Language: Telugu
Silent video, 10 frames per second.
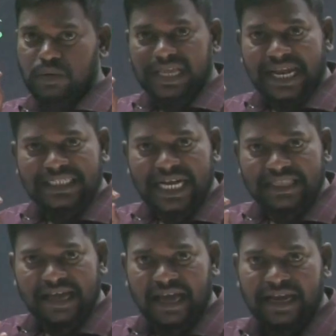కుంతల
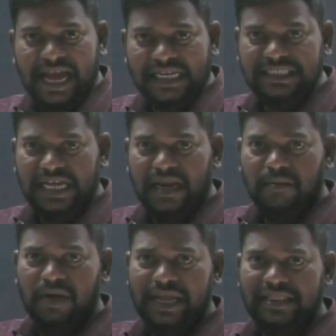శాతకర్ణి
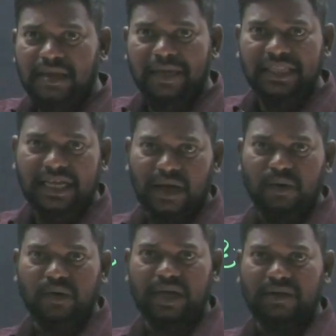ఆస్థానంలో ఎంతమంది
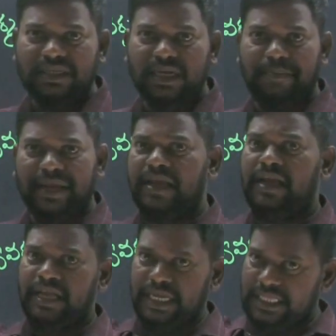కవులు ఉన్నారు అని చెప్పి
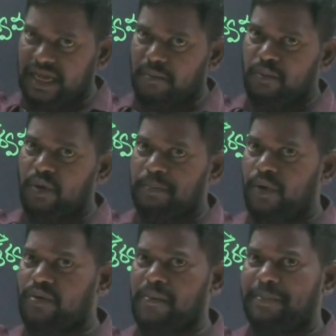ఇంతకు మూ
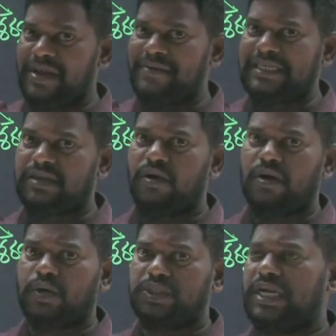పూర్వం ప్రీవియస్లో
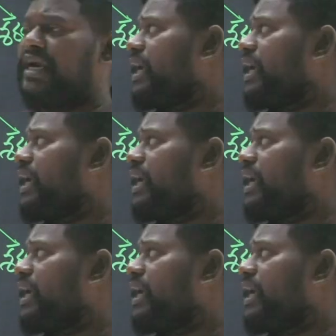ఒక క్వశ్చన్